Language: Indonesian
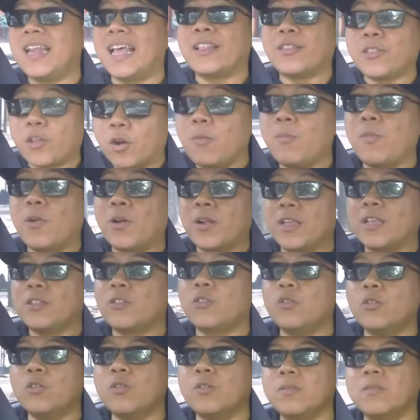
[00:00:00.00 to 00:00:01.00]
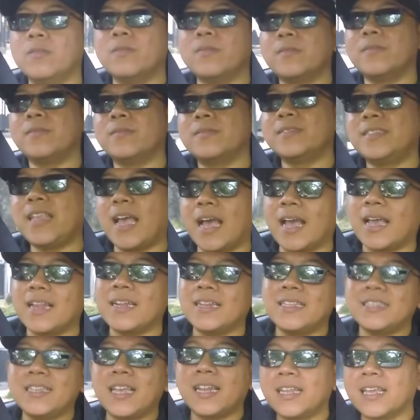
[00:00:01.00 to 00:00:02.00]
dan tromo itu jangan
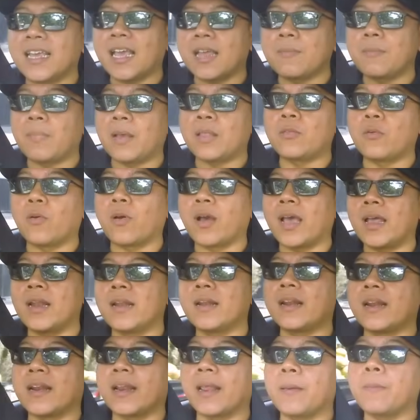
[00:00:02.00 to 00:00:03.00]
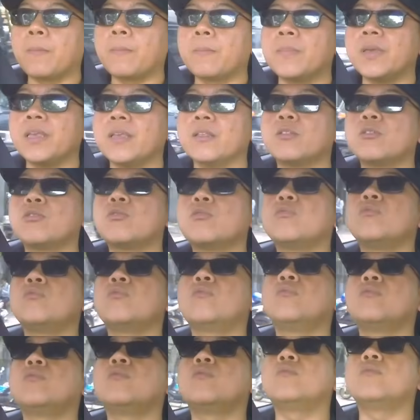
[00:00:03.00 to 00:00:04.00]
dijadikan patokan rem itu
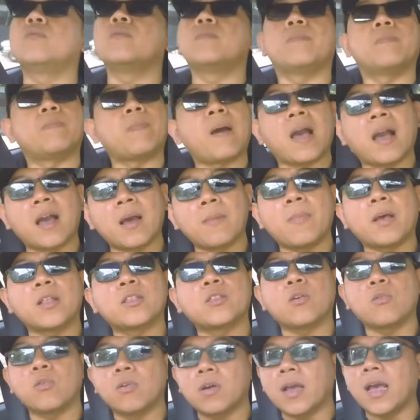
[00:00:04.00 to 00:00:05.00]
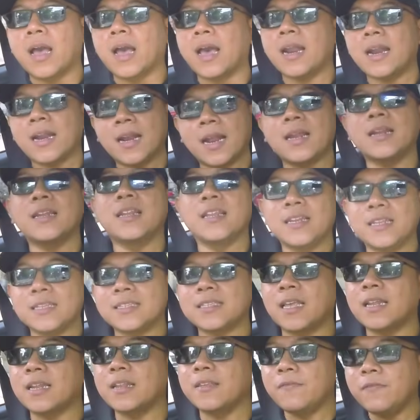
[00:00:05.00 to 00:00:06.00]
pakem atau enggak karena di
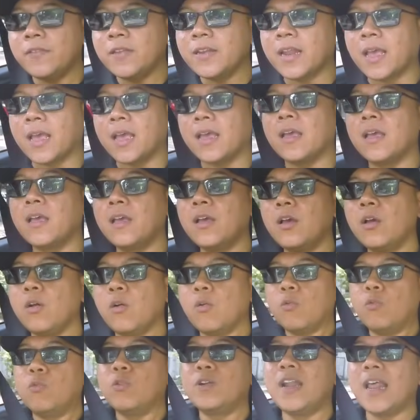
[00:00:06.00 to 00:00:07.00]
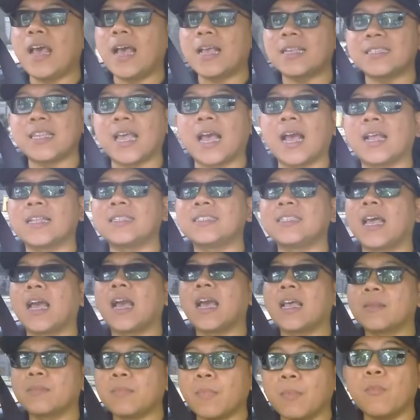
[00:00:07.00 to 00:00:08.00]
Nissan Livina udah
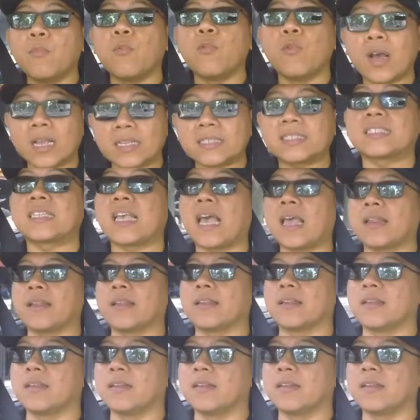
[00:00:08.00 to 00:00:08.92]
sangat-sangat memuaskan